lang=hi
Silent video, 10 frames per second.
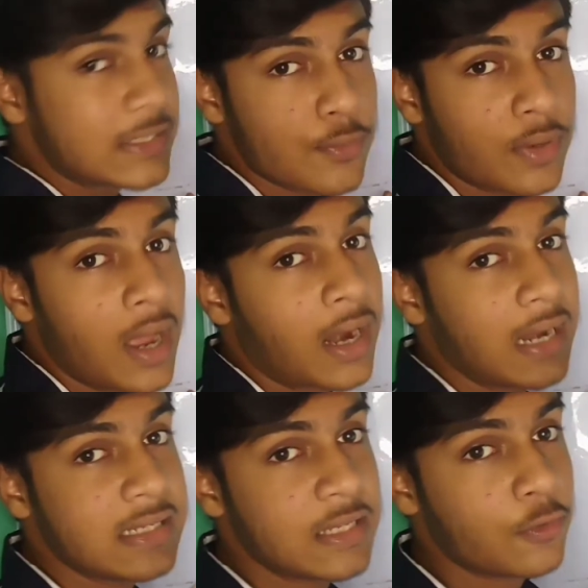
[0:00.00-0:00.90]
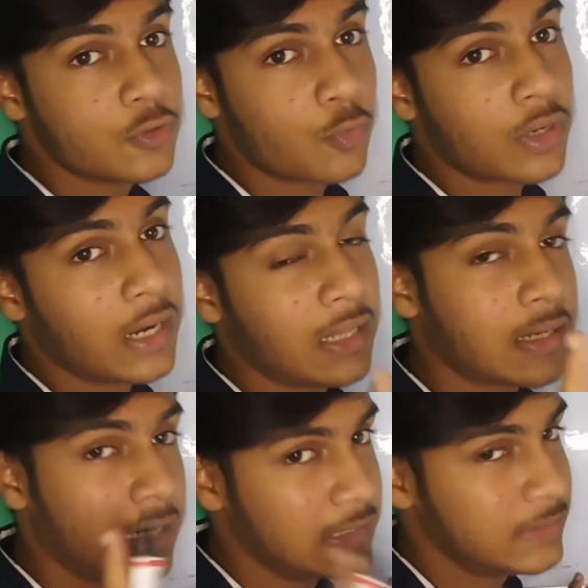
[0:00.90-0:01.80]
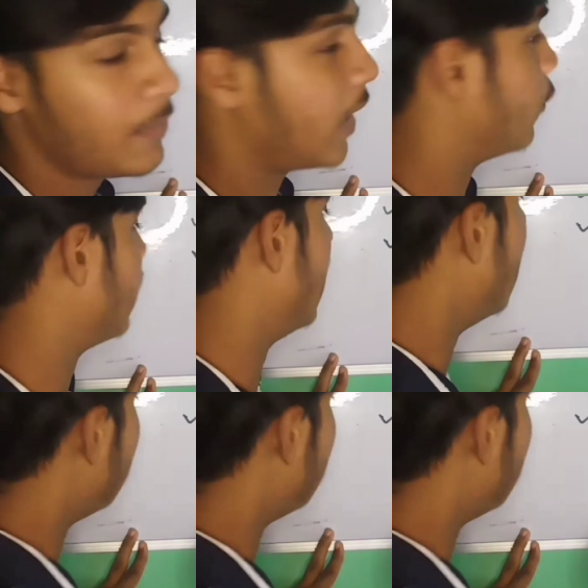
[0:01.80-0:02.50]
देशों का करेंसी को जोड़कर एक करेंसी पेयर होता है